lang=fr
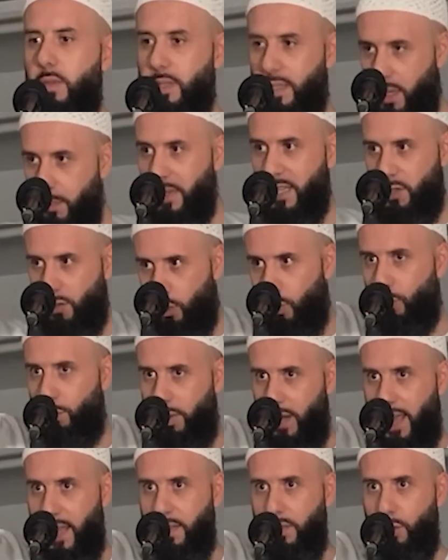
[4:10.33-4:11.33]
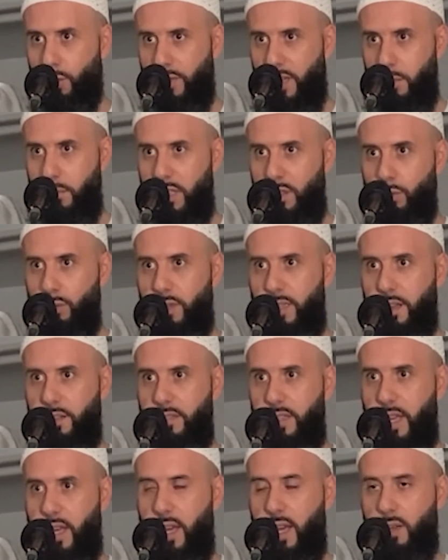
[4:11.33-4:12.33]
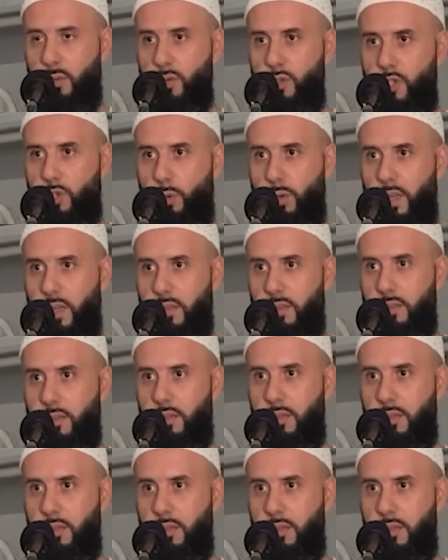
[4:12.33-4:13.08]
Ta maison au bled que tu as mis toute ta vie à, construire.